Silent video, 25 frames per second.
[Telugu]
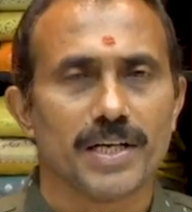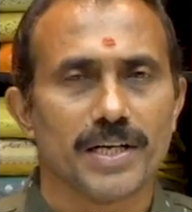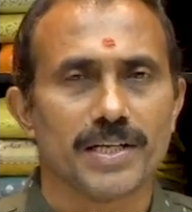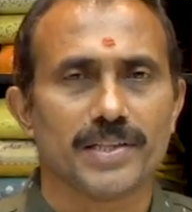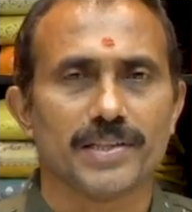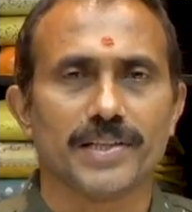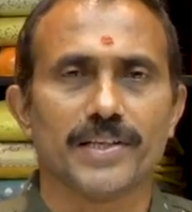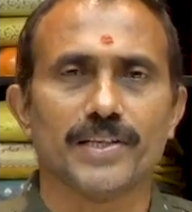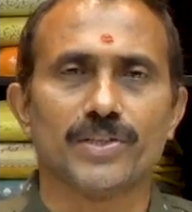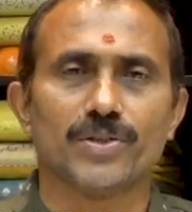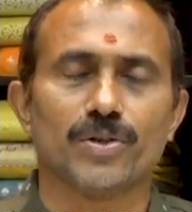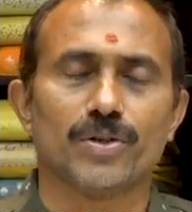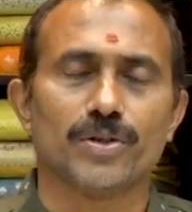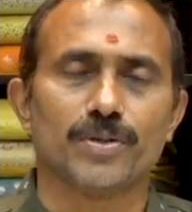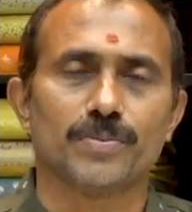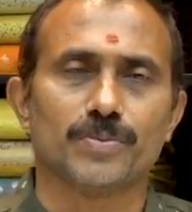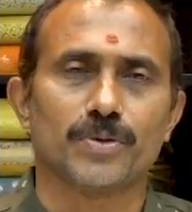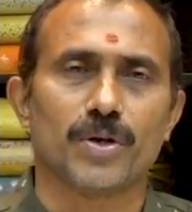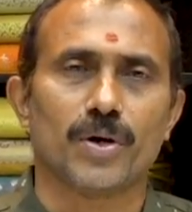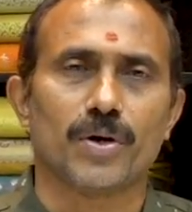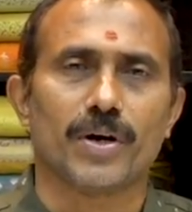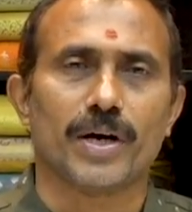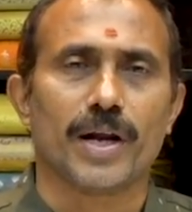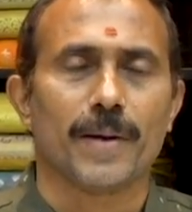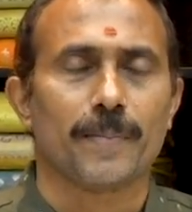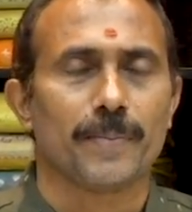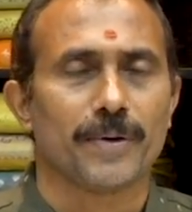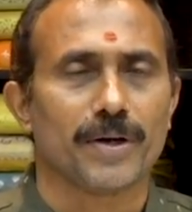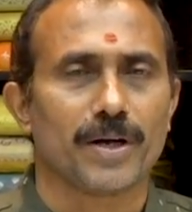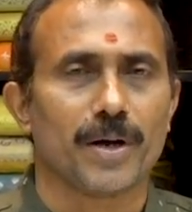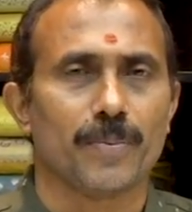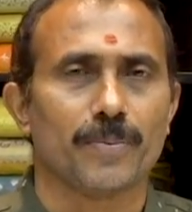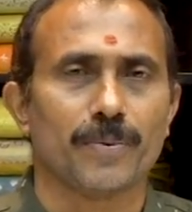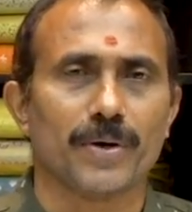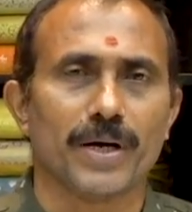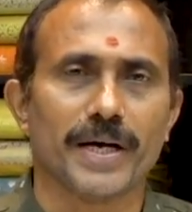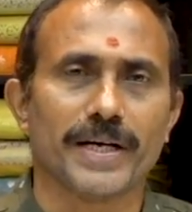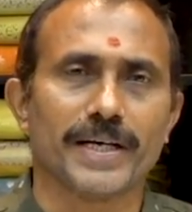ఈ త్రీ షోరూమ్స్లో కూడా
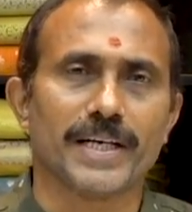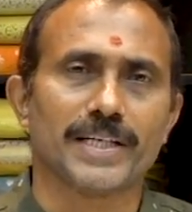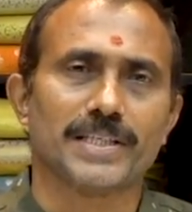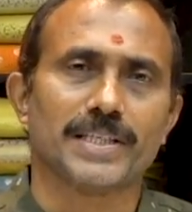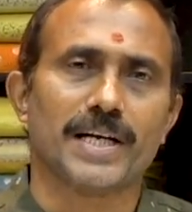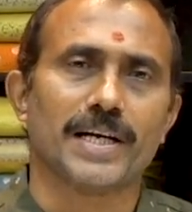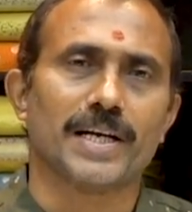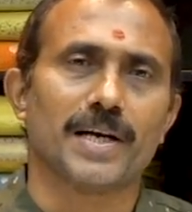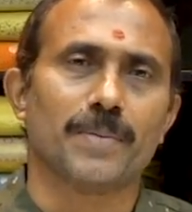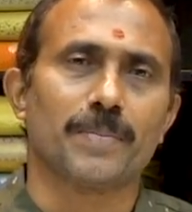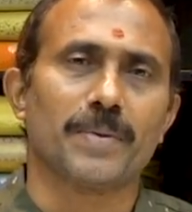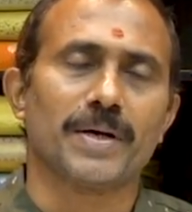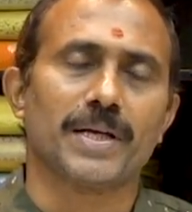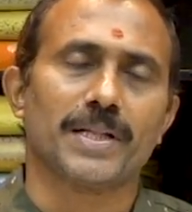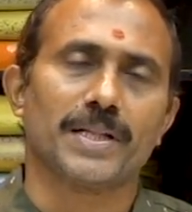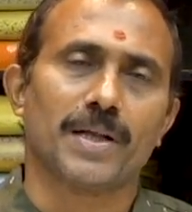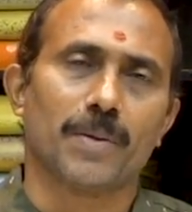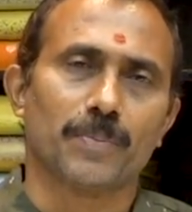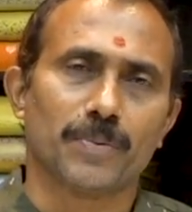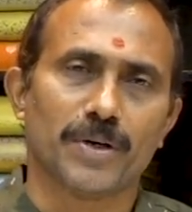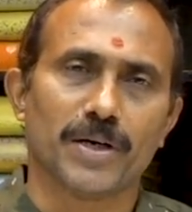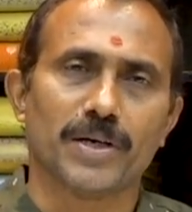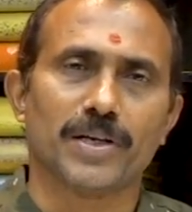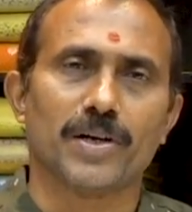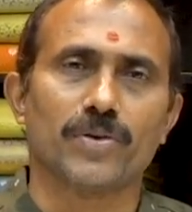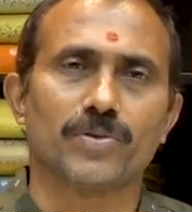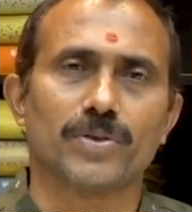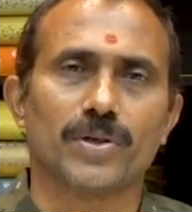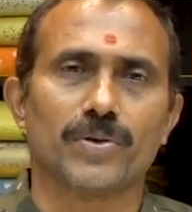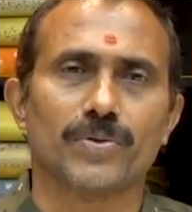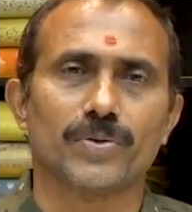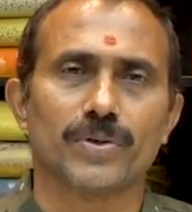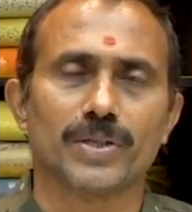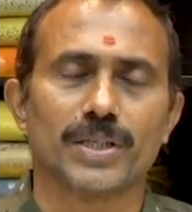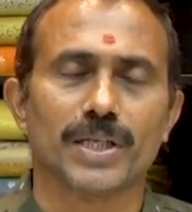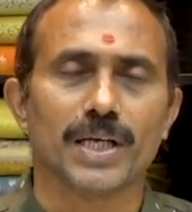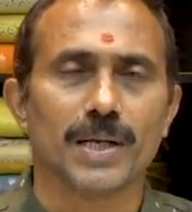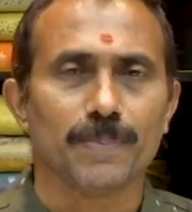ఎప్పటికప్పుడు లేటెస్ట్ ఐటమ్ అనేది అప్డేట్ అవుతూ
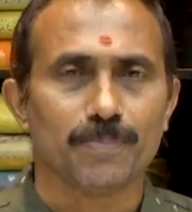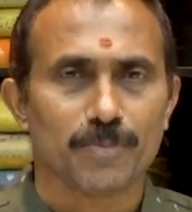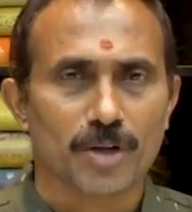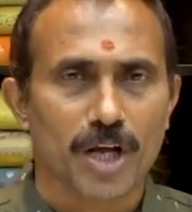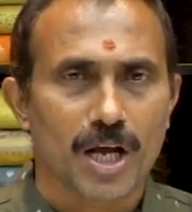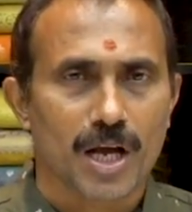ఉంటుంది